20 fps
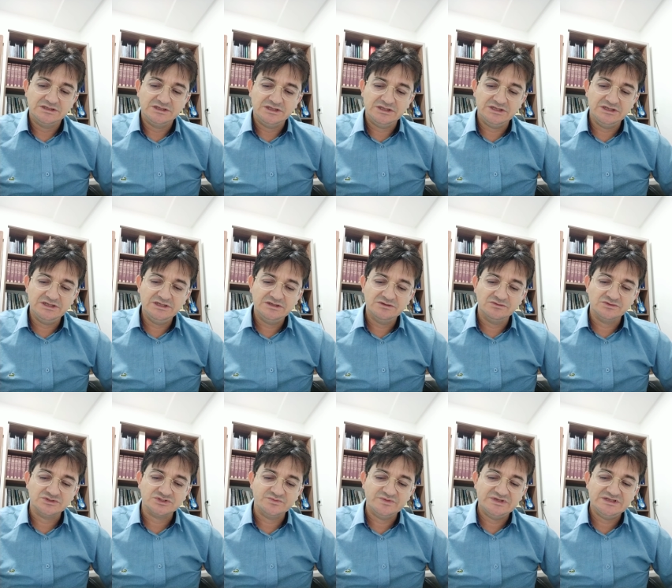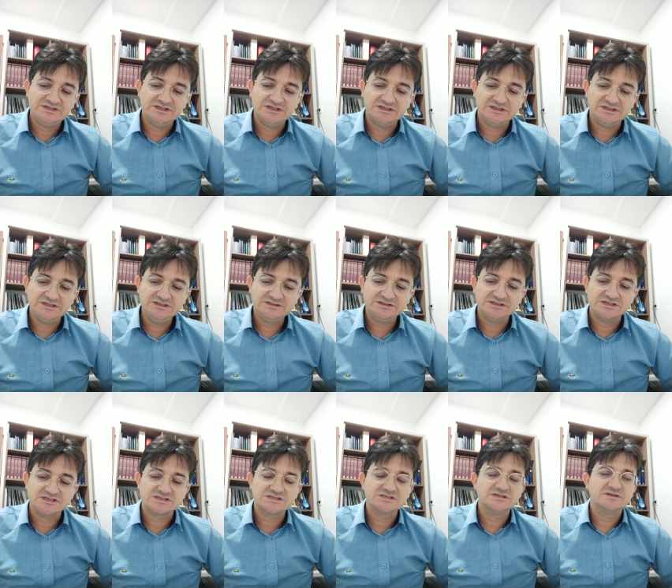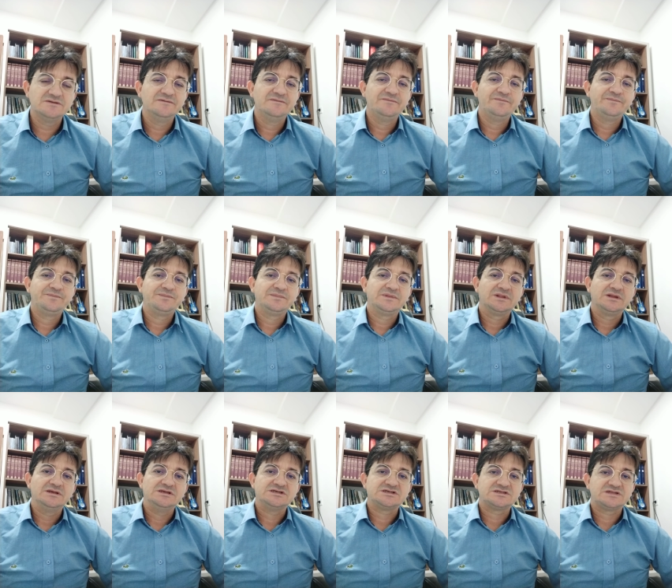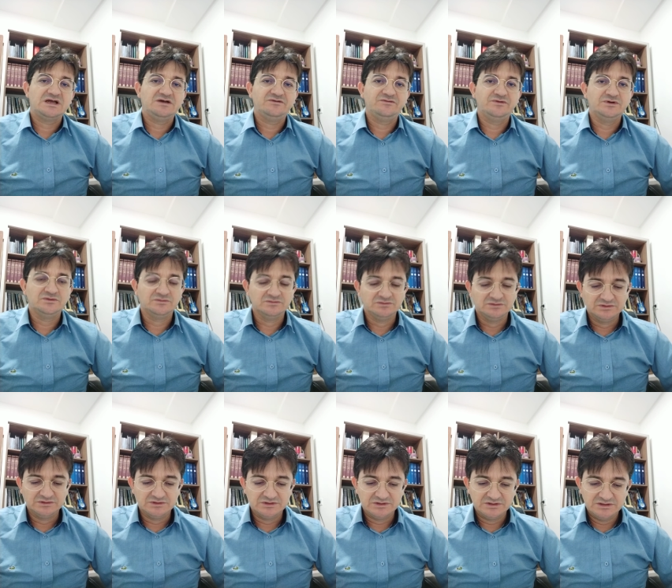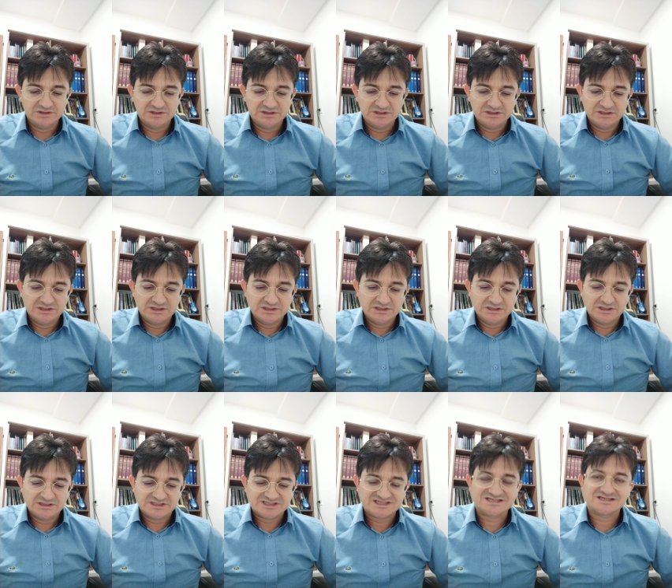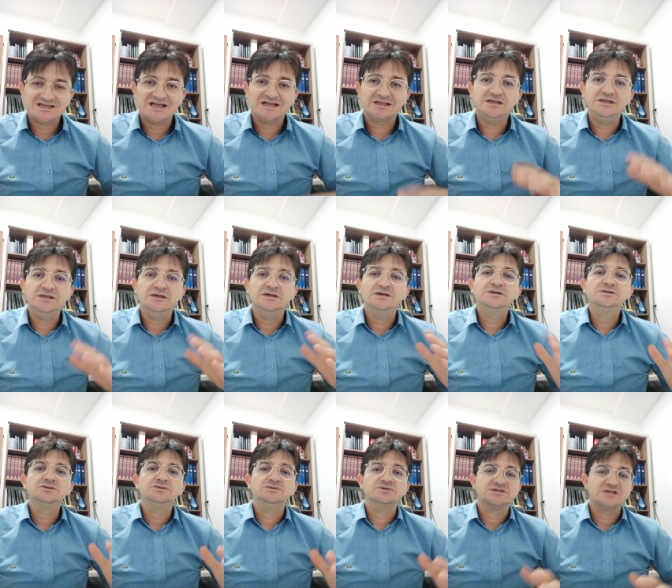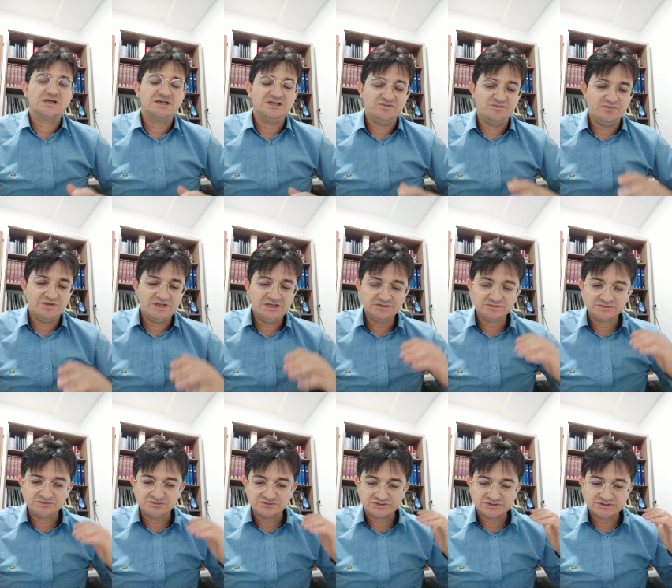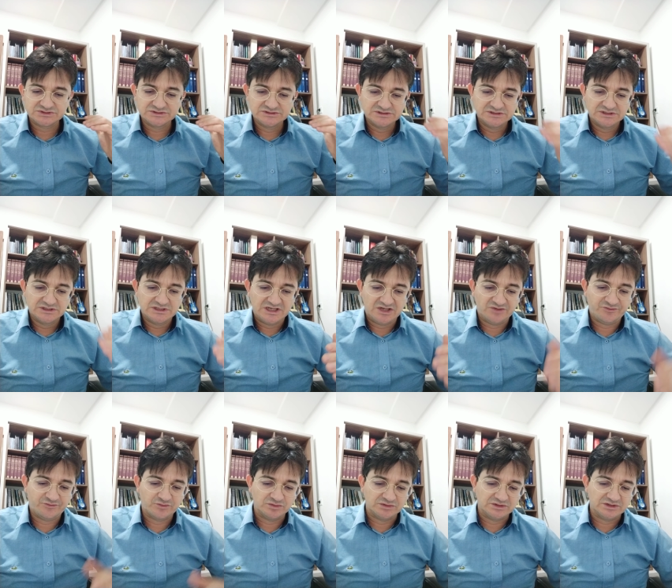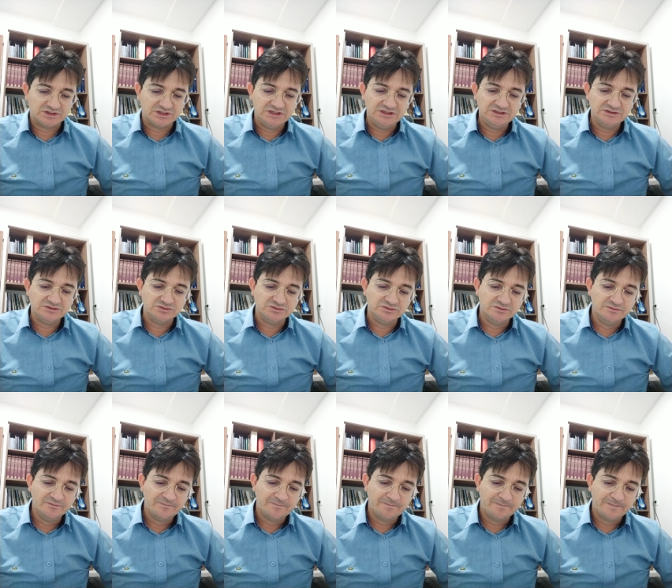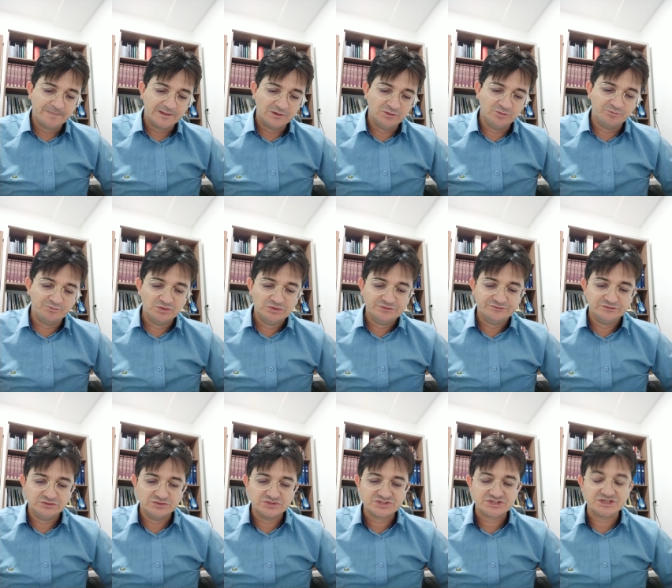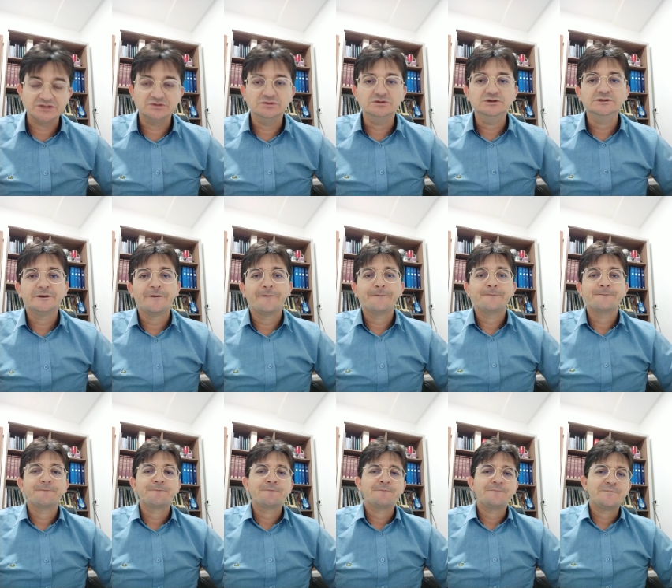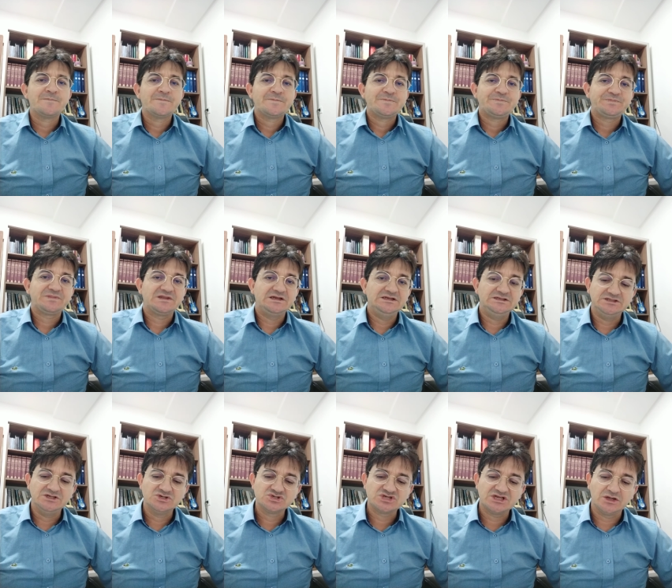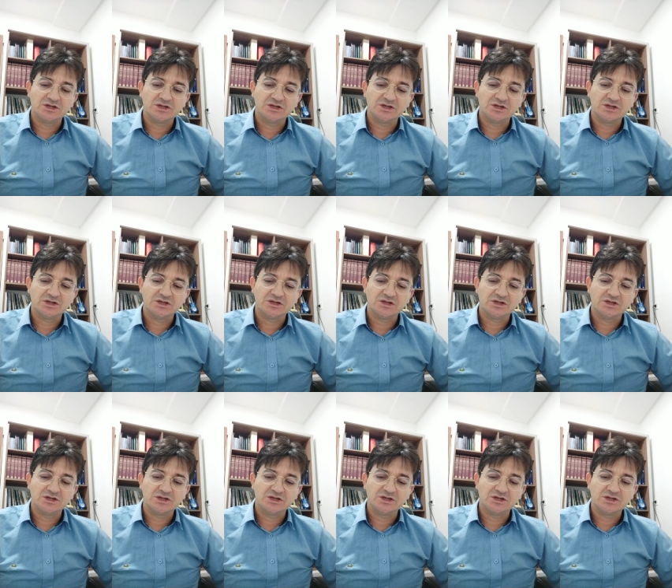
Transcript: e os medianitas estavam saqueando os alimentos, afrontando o povo do Senhor. E Deus